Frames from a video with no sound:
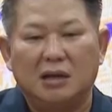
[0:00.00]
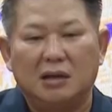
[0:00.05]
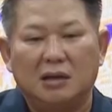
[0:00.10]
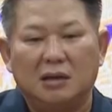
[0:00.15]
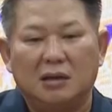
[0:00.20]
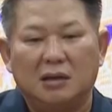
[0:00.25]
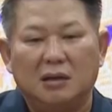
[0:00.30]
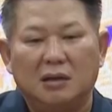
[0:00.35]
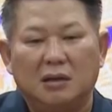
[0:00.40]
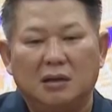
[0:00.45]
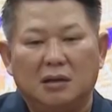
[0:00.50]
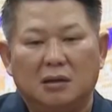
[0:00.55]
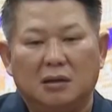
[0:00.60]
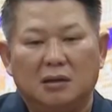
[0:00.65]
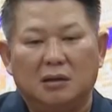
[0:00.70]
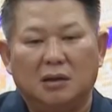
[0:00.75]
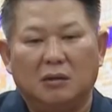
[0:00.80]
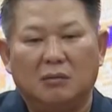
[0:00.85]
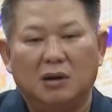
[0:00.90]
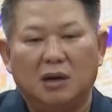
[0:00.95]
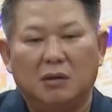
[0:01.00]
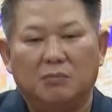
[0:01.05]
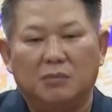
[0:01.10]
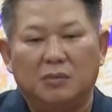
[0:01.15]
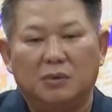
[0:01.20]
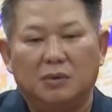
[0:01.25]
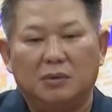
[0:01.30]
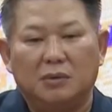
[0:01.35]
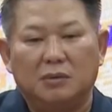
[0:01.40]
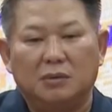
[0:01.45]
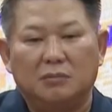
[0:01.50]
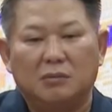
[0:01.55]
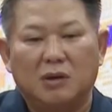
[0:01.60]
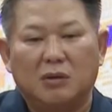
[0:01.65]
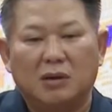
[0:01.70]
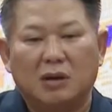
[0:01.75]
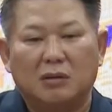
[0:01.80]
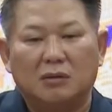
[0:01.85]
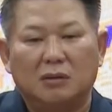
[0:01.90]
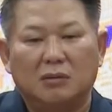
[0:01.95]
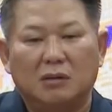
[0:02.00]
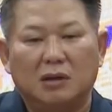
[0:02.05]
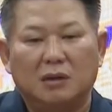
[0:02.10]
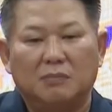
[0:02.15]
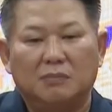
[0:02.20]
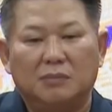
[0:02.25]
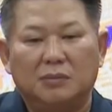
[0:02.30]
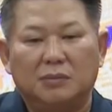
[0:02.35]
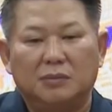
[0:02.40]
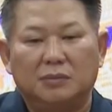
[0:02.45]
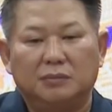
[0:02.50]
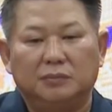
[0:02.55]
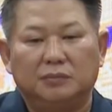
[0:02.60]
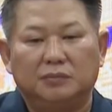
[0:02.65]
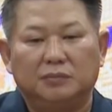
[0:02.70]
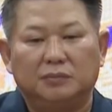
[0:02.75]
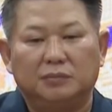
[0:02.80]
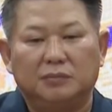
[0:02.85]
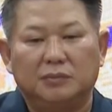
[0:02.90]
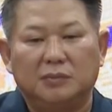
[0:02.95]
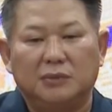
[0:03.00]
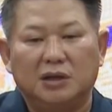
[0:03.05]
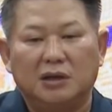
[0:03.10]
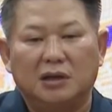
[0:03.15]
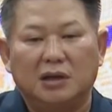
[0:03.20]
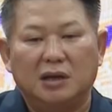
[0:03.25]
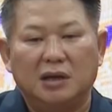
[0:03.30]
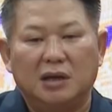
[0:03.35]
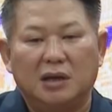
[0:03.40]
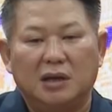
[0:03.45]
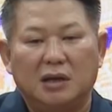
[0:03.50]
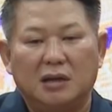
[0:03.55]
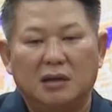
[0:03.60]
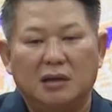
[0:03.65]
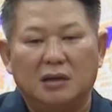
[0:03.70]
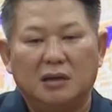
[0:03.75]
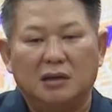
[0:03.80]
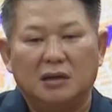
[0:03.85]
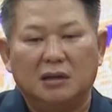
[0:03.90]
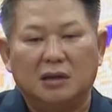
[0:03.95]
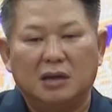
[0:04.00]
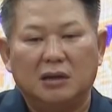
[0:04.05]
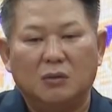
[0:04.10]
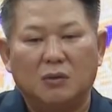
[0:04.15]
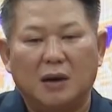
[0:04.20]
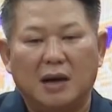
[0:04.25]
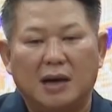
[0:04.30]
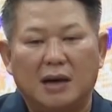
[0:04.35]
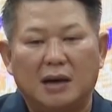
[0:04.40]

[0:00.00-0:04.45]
tọp hôm chớp năm cánh diệt hèo lang tỷ bưng nả việt đẩy sao sướp